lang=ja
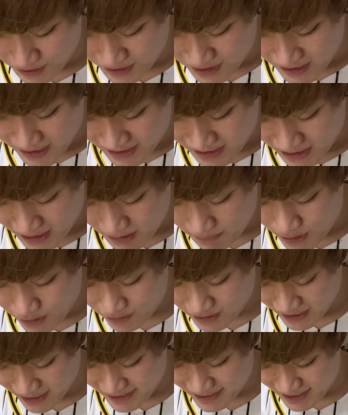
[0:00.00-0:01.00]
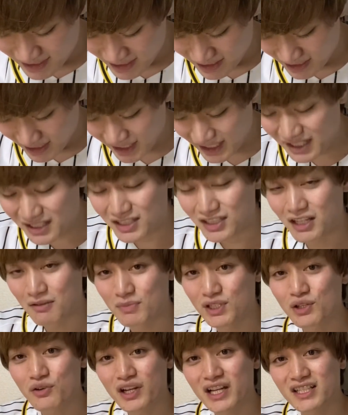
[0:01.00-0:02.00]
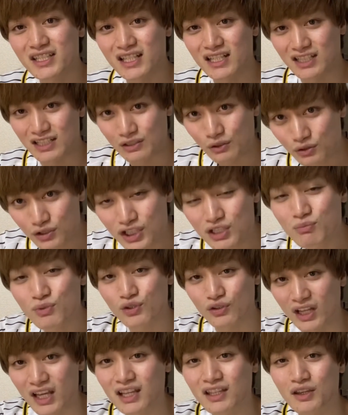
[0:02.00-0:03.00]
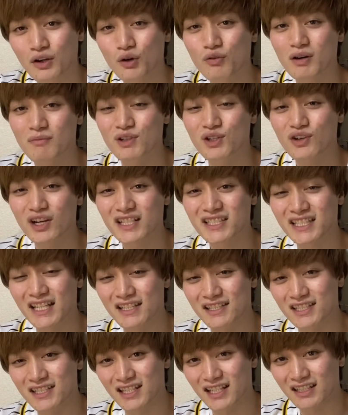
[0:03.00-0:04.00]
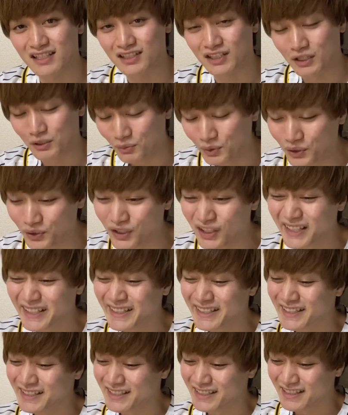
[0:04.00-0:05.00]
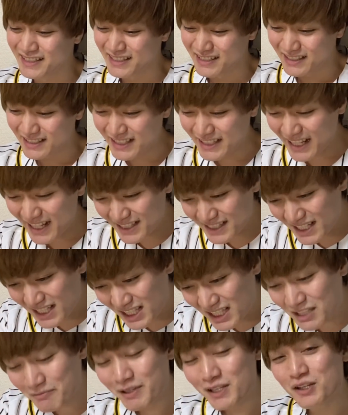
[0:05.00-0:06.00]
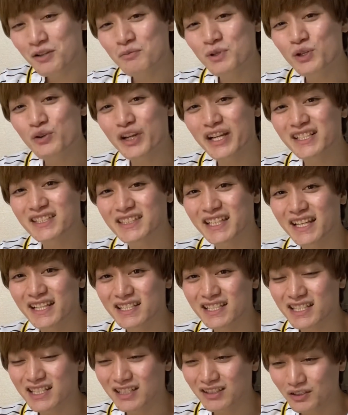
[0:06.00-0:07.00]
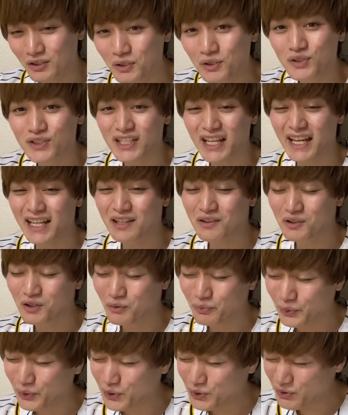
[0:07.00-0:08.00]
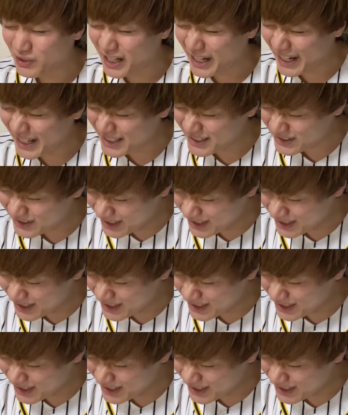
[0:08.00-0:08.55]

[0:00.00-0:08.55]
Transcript: 2打席目の三振に関しては見逃し三振。どっちもね、今日は見逃し三振なんですけども、2打席目の見逃し三振の最後のボールは外